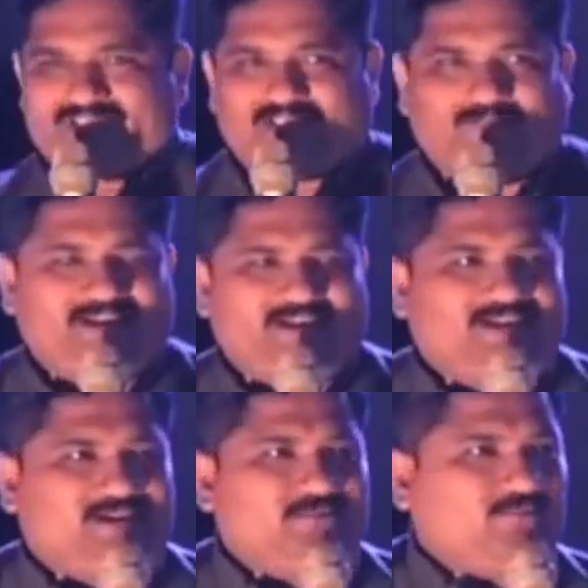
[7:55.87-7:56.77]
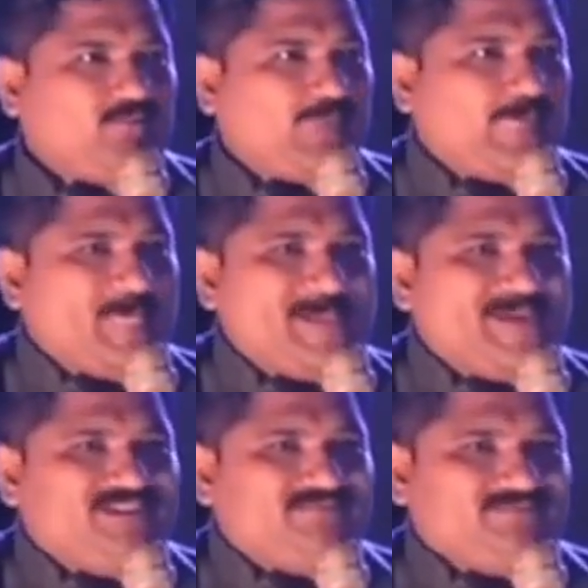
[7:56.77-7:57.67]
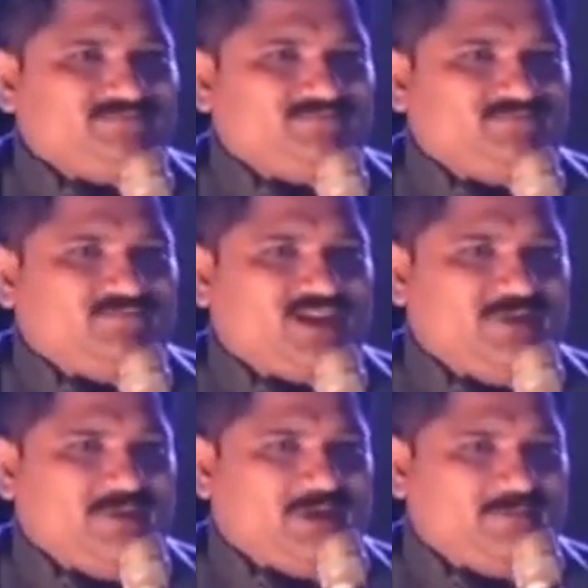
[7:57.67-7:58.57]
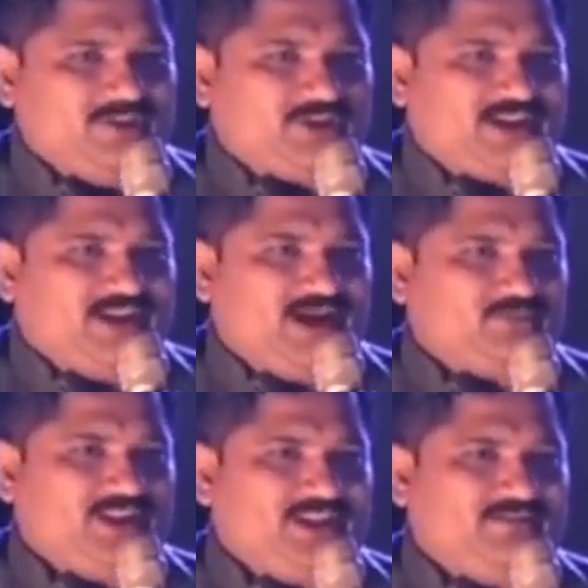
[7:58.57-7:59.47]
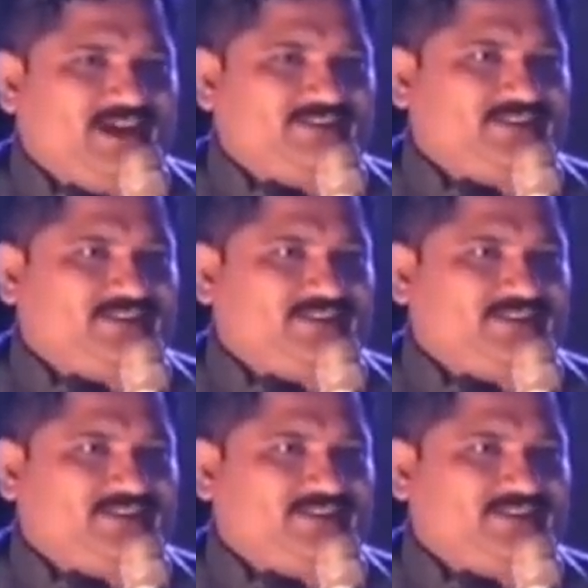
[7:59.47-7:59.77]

साथ बैठना मगर मैं परमेश्वर के नाम को धन्यवाद